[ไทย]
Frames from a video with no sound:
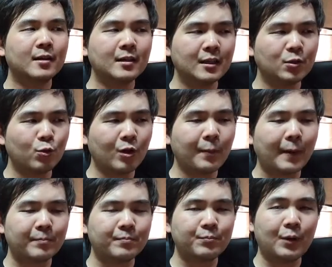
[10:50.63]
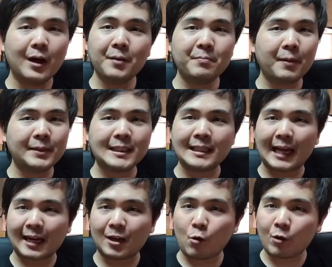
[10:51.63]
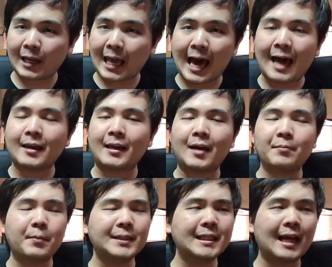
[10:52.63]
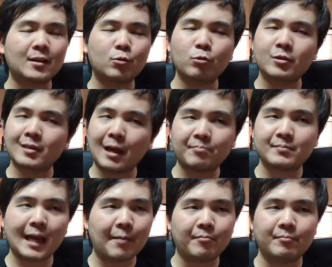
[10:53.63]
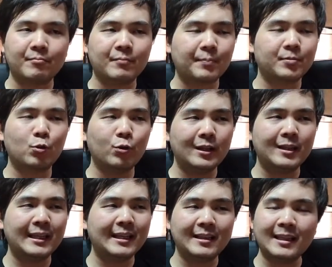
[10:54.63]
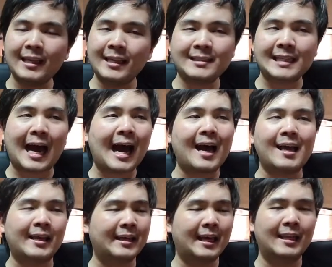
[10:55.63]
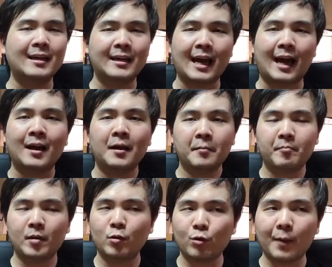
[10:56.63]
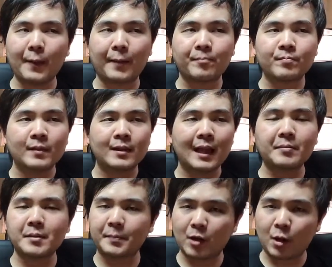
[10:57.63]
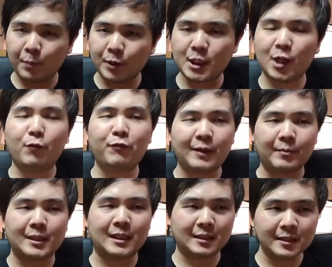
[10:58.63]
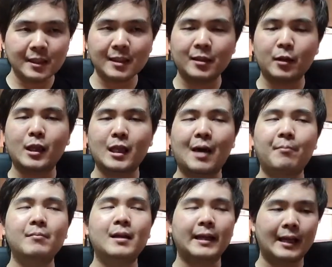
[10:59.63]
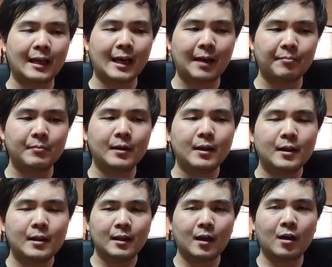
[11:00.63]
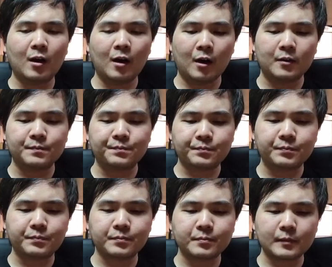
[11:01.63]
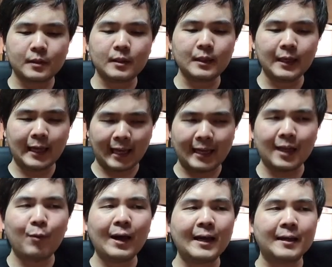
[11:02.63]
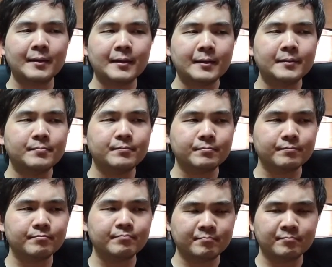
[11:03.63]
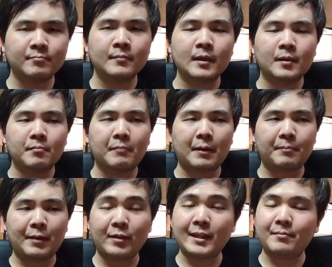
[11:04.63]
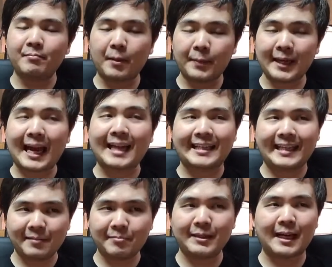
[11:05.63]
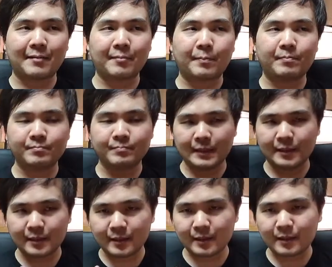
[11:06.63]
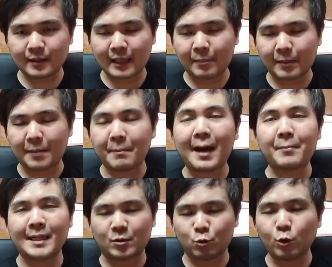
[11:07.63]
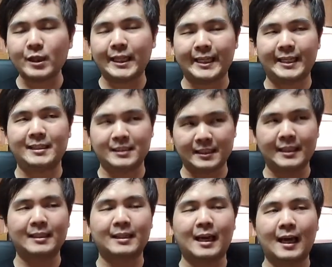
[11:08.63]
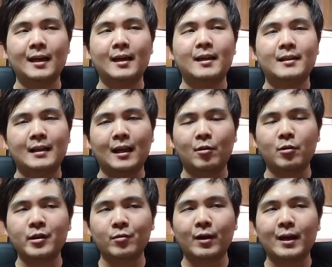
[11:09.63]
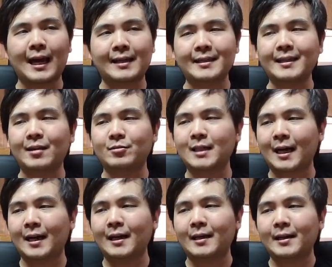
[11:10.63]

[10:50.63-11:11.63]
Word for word: ก็ยังดูแล้วแบบเฮ้ยมันไม่ใช่หนังกระโหลกกะลาเลยนะ มันไม่ใช่หนังทุนต่ำๆแบบทุนอินดี้จ๋าอะไรอย่างนั้นเลยอ่ะมันดูแล้วแบบถ้าจะเป็นคอมเมอร์เชียลฟิล์มอีกหนึ่งเรื่องเลยด้วยซ้ำอะไรอย่างเงี้ยนะครับแล้วก็เห็นเลยว่า อืมมันมีมันมีการคิดมาอย่างแบบทำการบ้านมาอย่างพ่วนถี่จริงๆนะแล้วเราก็รู้สึกว่า การที่เราจะ